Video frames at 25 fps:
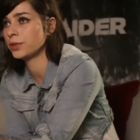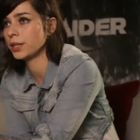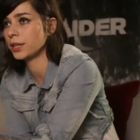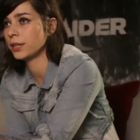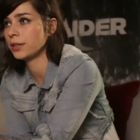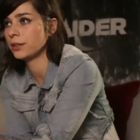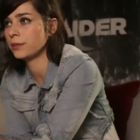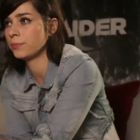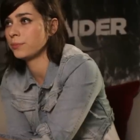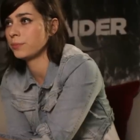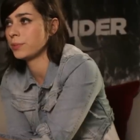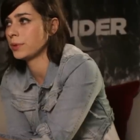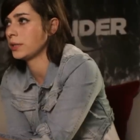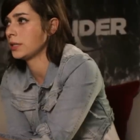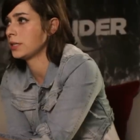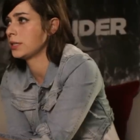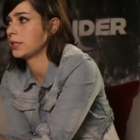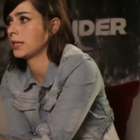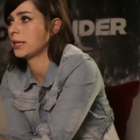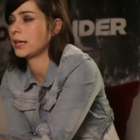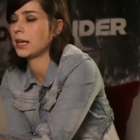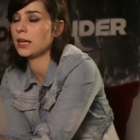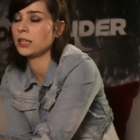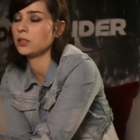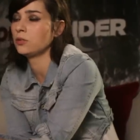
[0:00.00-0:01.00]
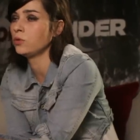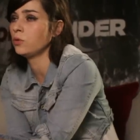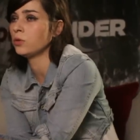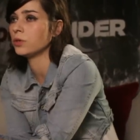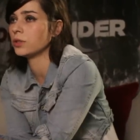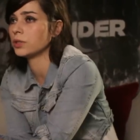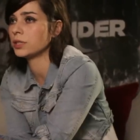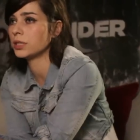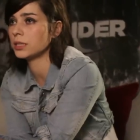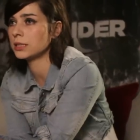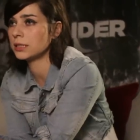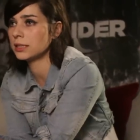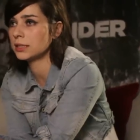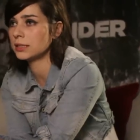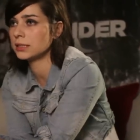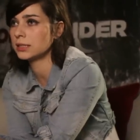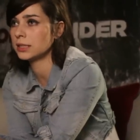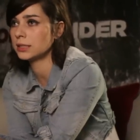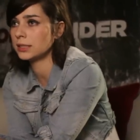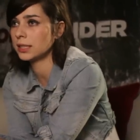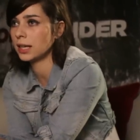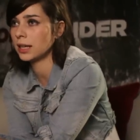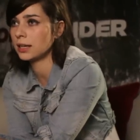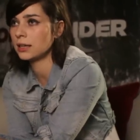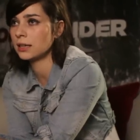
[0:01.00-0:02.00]
wird, dann bin ich danach durch. Also dann ist
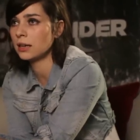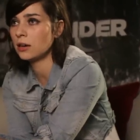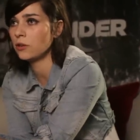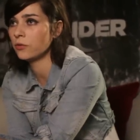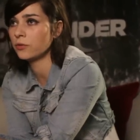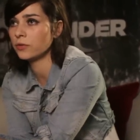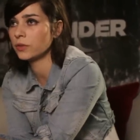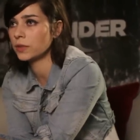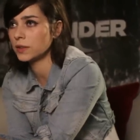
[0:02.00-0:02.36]
der Tag gelaufen.